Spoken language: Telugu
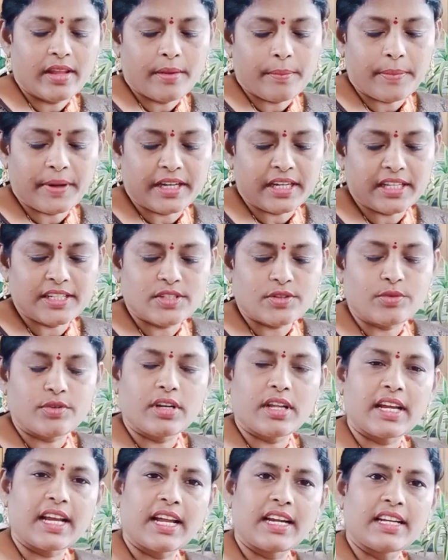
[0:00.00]

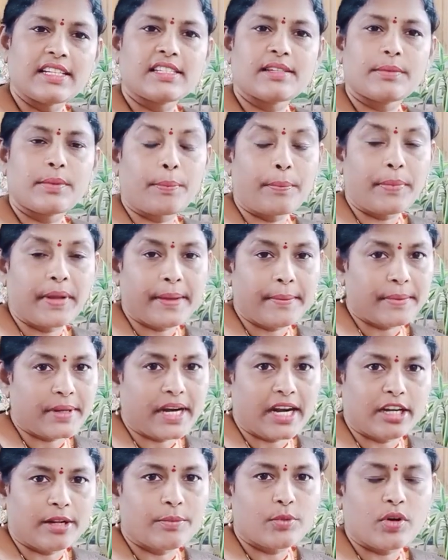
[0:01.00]
పెట్టేసుకుంటే కనీసం పేపర్
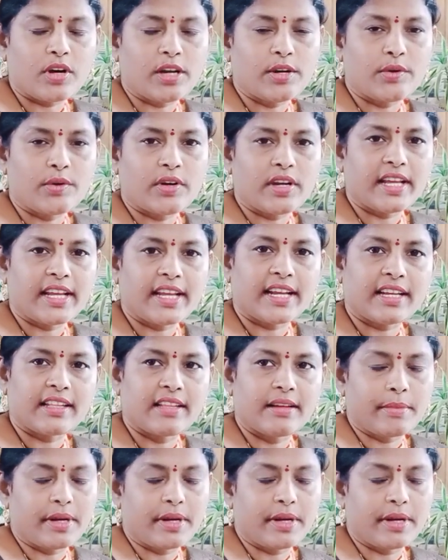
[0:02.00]
అట్ట ముక్కలు ఉంటాయి కదా